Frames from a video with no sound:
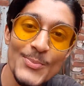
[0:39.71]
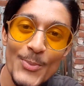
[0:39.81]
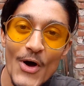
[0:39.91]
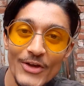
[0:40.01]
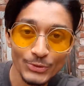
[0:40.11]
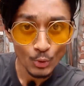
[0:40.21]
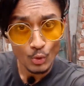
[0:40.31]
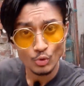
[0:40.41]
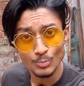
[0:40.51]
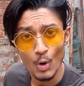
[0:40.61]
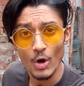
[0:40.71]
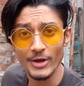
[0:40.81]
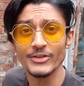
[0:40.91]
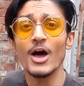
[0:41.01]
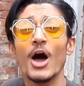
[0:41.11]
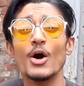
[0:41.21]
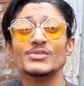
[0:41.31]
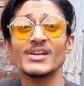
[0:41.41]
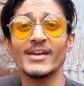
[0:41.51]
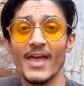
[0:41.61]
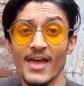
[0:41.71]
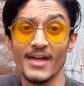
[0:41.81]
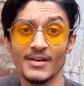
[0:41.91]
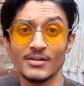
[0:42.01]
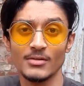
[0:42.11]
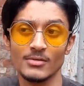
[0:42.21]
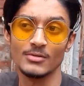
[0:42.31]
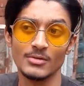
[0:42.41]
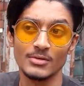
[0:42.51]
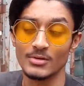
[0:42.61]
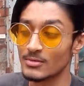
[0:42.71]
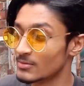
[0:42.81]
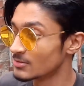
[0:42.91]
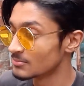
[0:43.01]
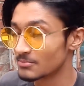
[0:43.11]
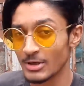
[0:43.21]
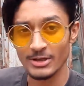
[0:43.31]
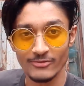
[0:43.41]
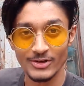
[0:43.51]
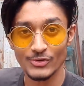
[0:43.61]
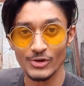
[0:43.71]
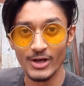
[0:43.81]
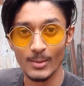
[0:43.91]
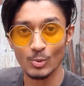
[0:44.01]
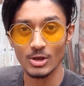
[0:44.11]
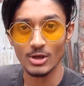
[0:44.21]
ইউর বয় তনু ম ইন দ্য হাউস এ গ্যাস বাই দ্য ইন্ট্রোটা কেমন